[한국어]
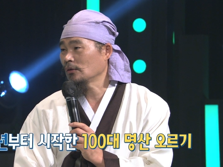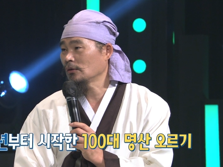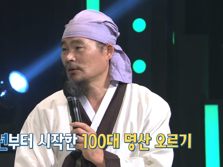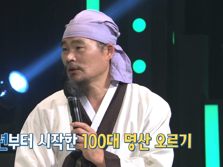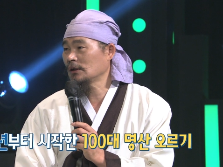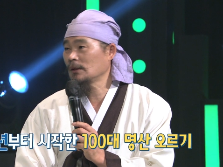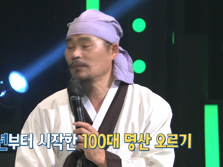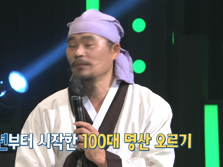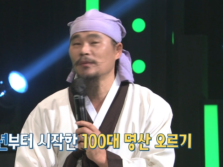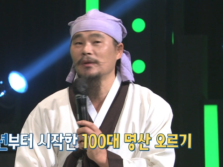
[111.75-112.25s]
네.
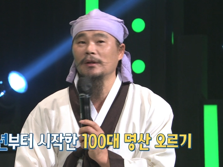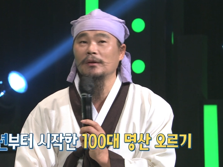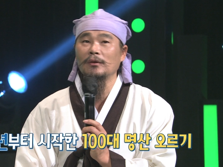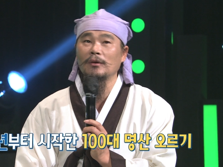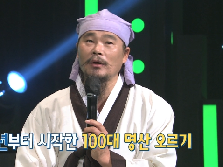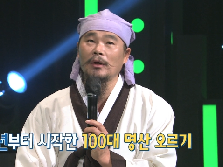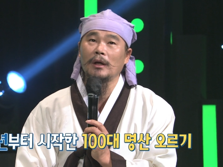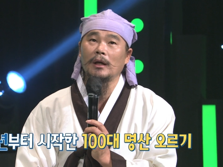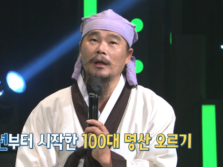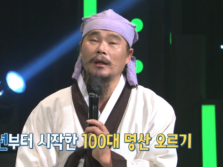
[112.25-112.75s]
10년
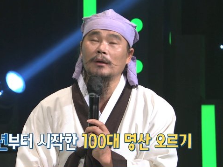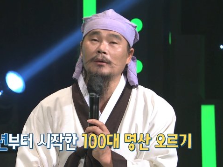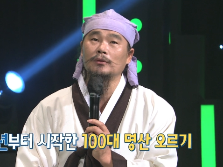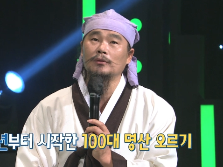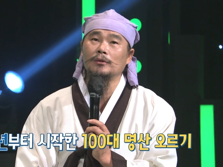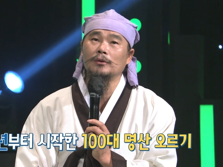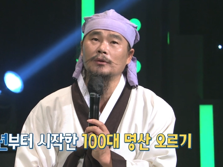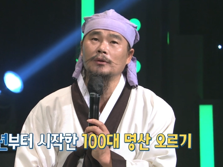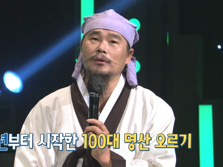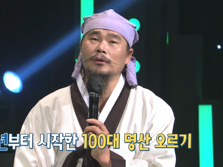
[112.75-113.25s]

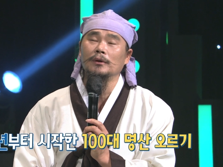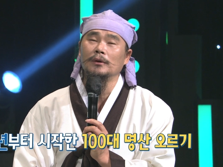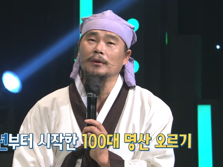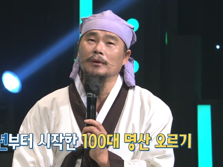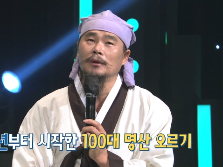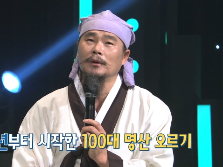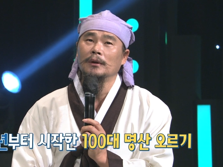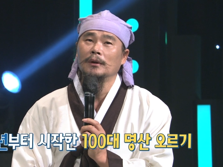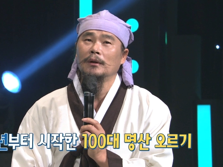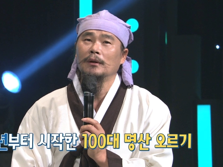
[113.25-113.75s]
계획으로
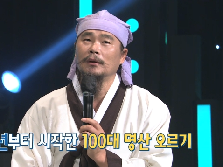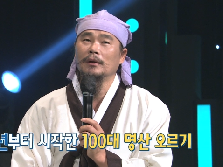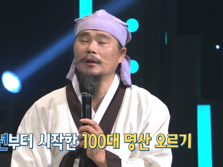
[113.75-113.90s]
어,